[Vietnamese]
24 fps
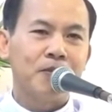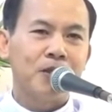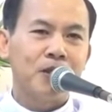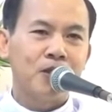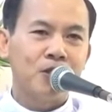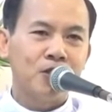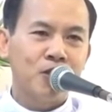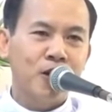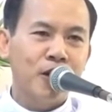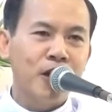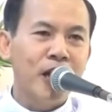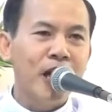
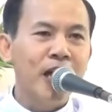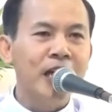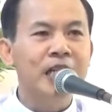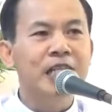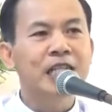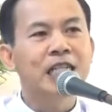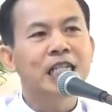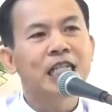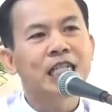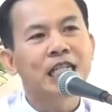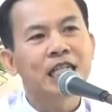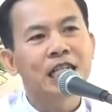Cho
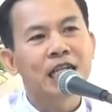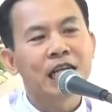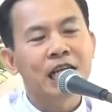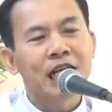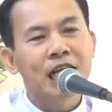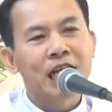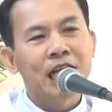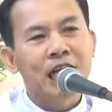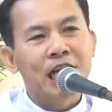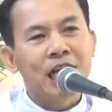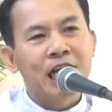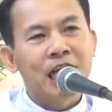nên
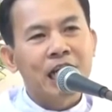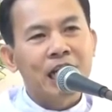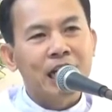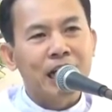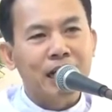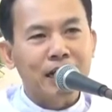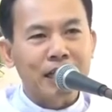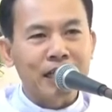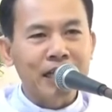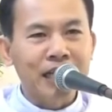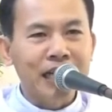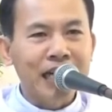
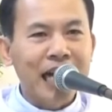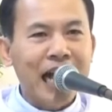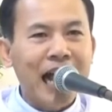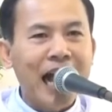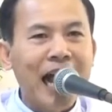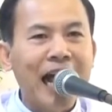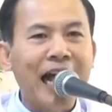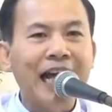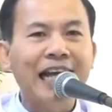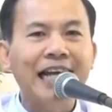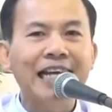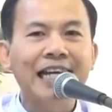lần thứ
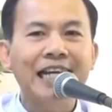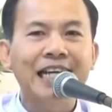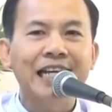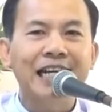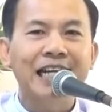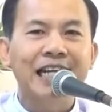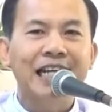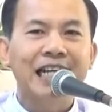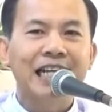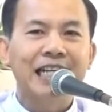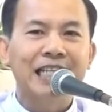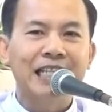hai,
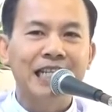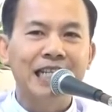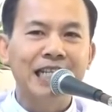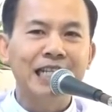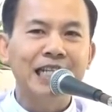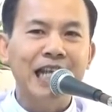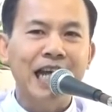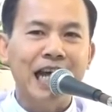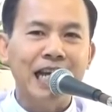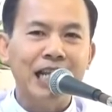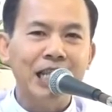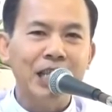chính
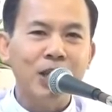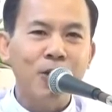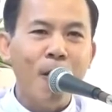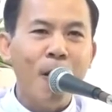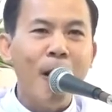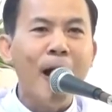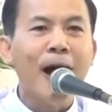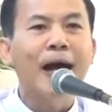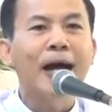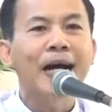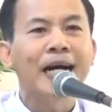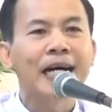thánh
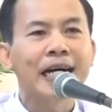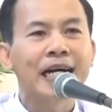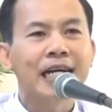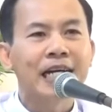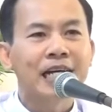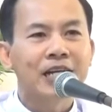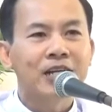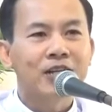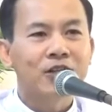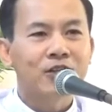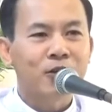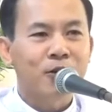Gioan
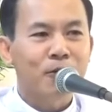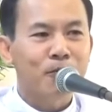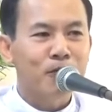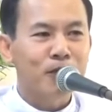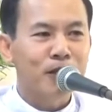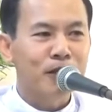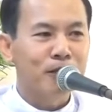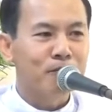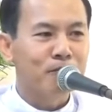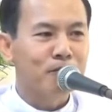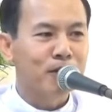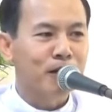trong
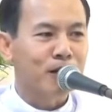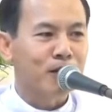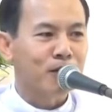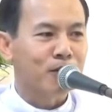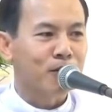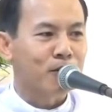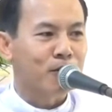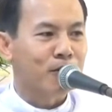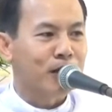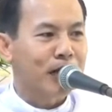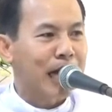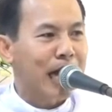tin mừng
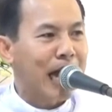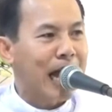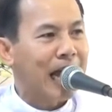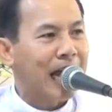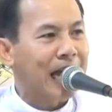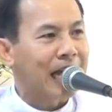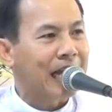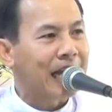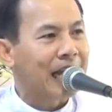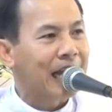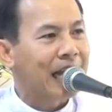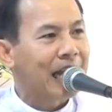của
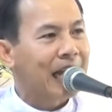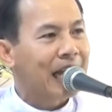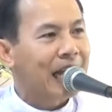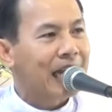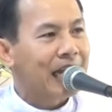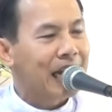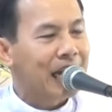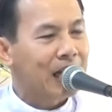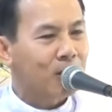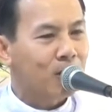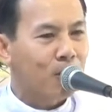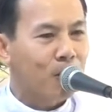Ngài
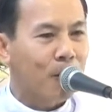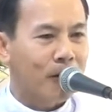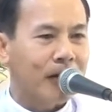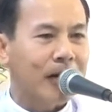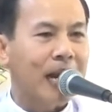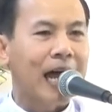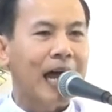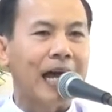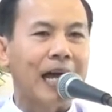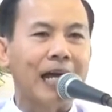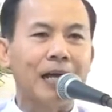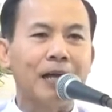đã thuật
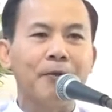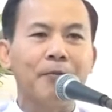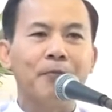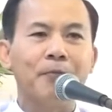lại